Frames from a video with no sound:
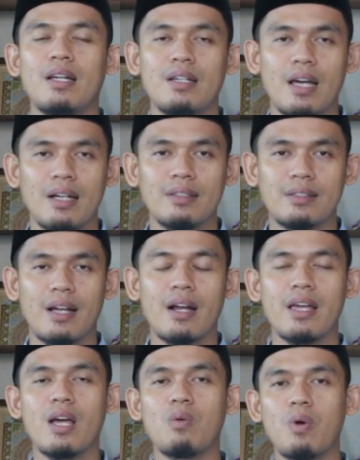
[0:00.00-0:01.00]
di
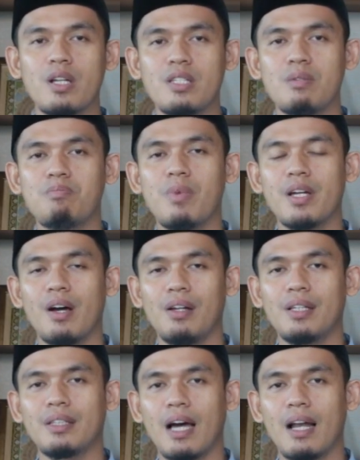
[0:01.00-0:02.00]
antara yang wajib bagi
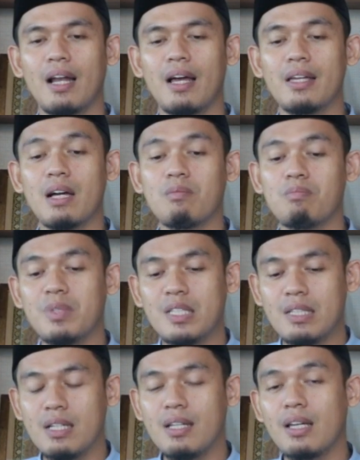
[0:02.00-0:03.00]
Allah Ta'ala yang
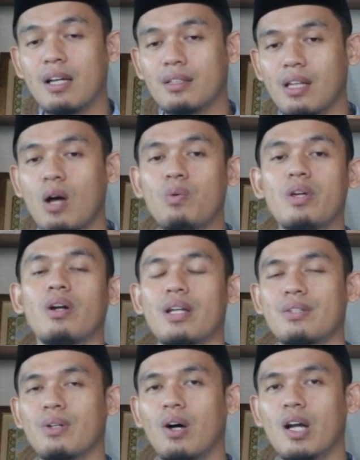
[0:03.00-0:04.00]
mesti diketahui oleh
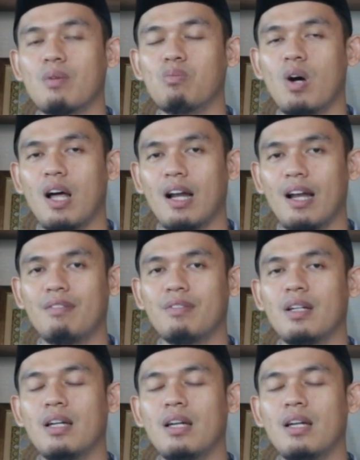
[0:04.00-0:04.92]
seorang mu'alaf,